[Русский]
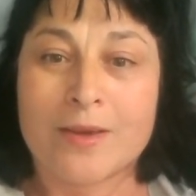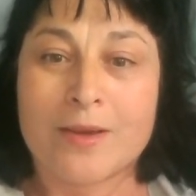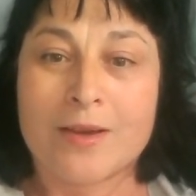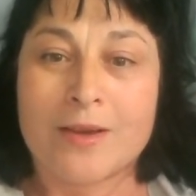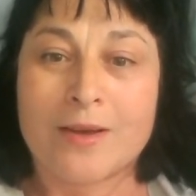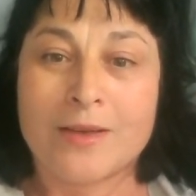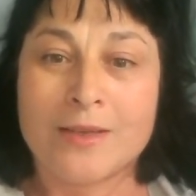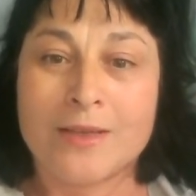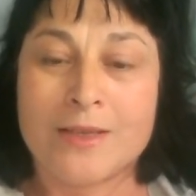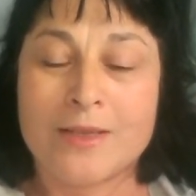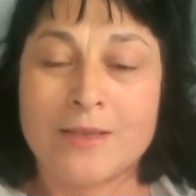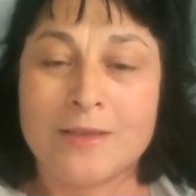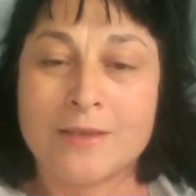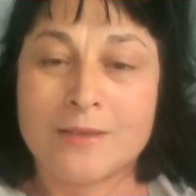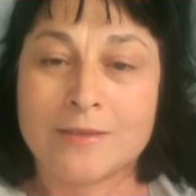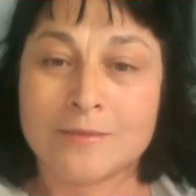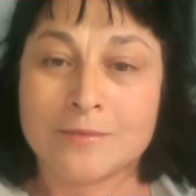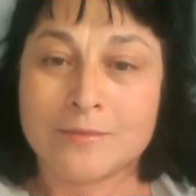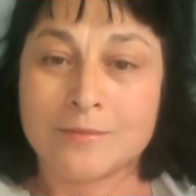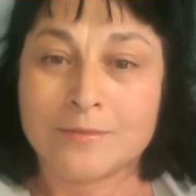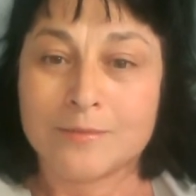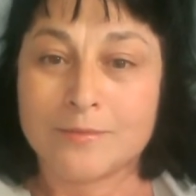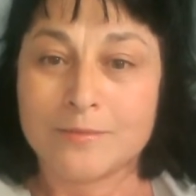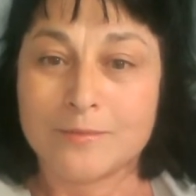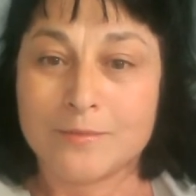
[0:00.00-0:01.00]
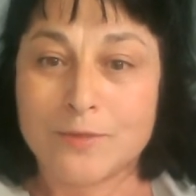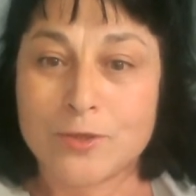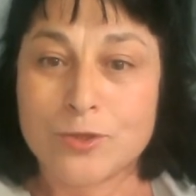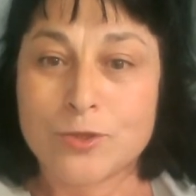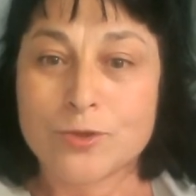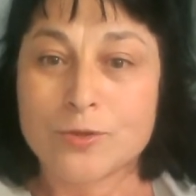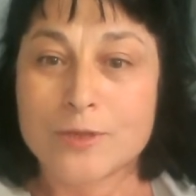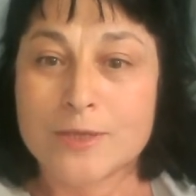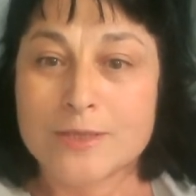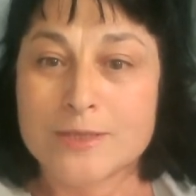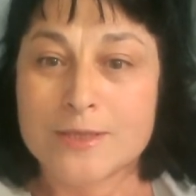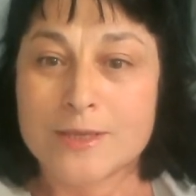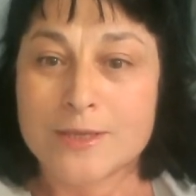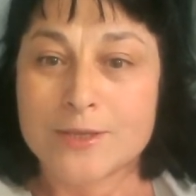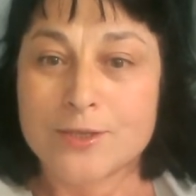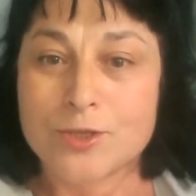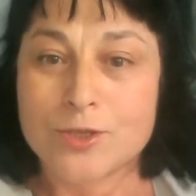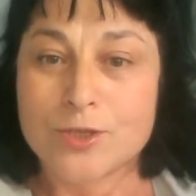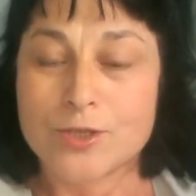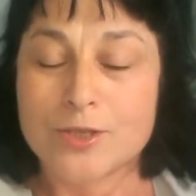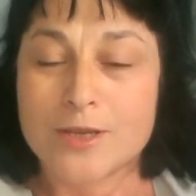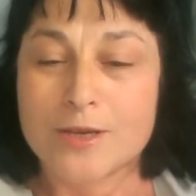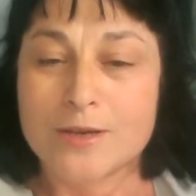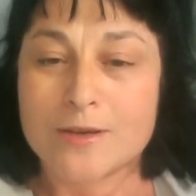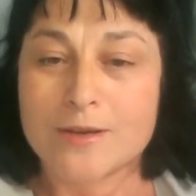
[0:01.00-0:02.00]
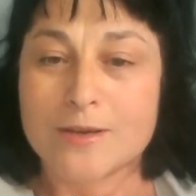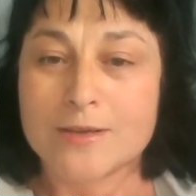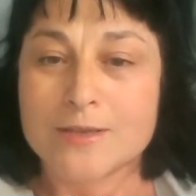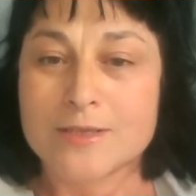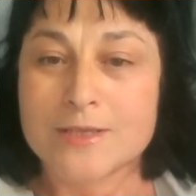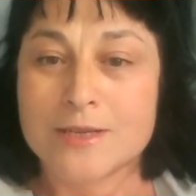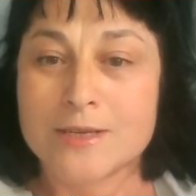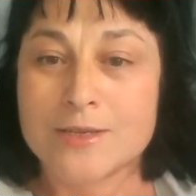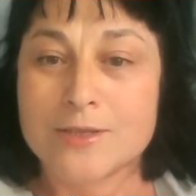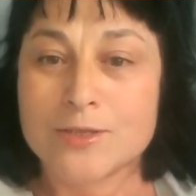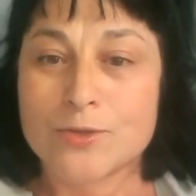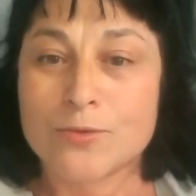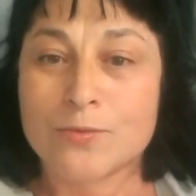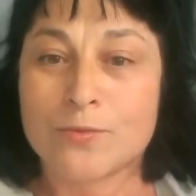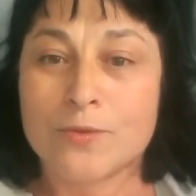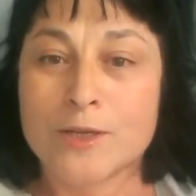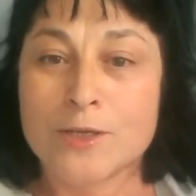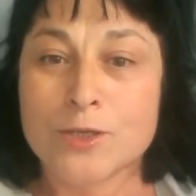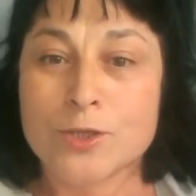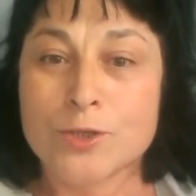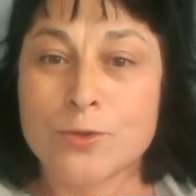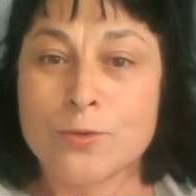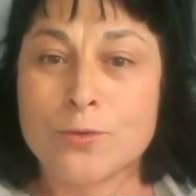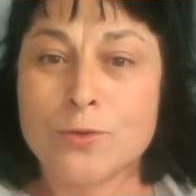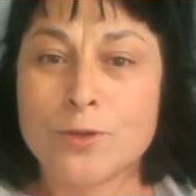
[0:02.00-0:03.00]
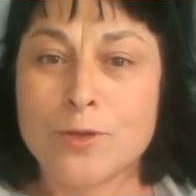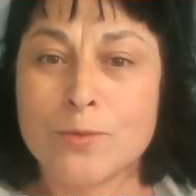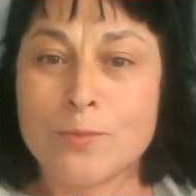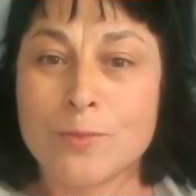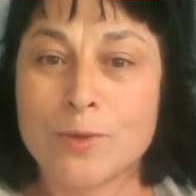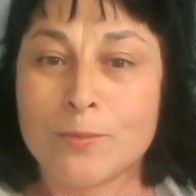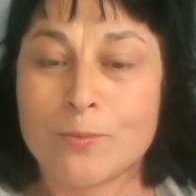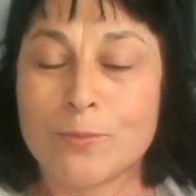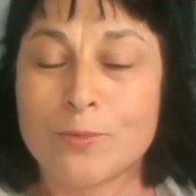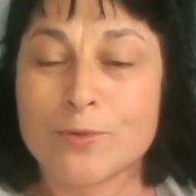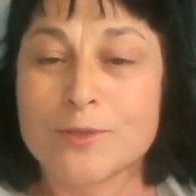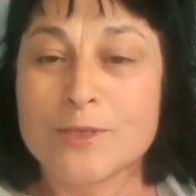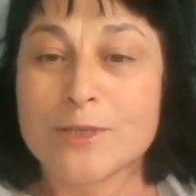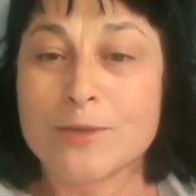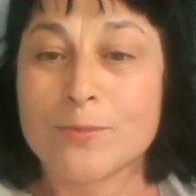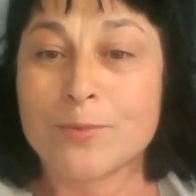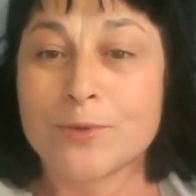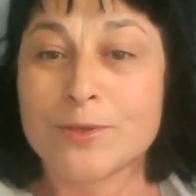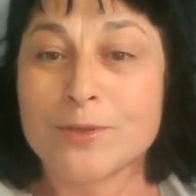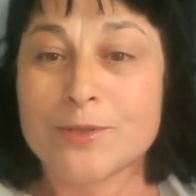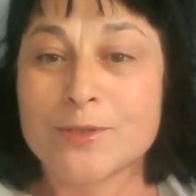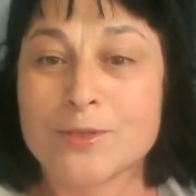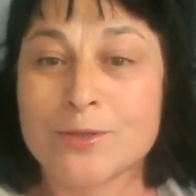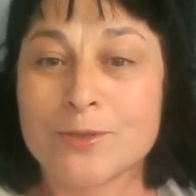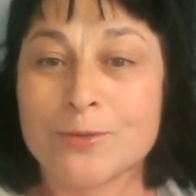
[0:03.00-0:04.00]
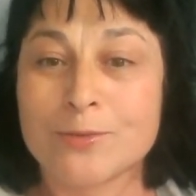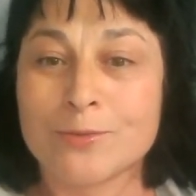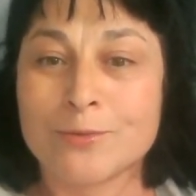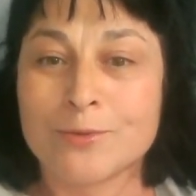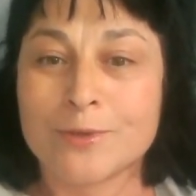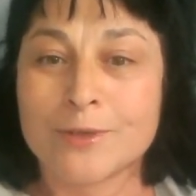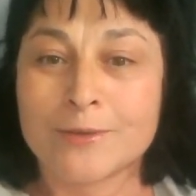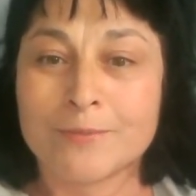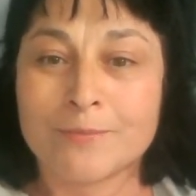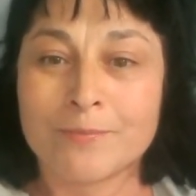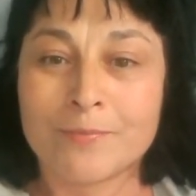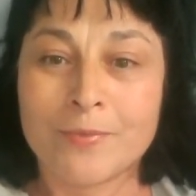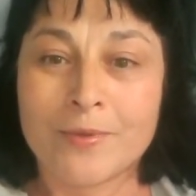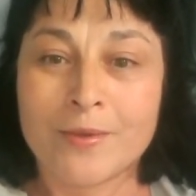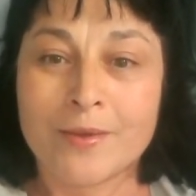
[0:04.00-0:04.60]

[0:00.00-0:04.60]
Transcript: они еще достаточно оказались увлажненными после процедуры.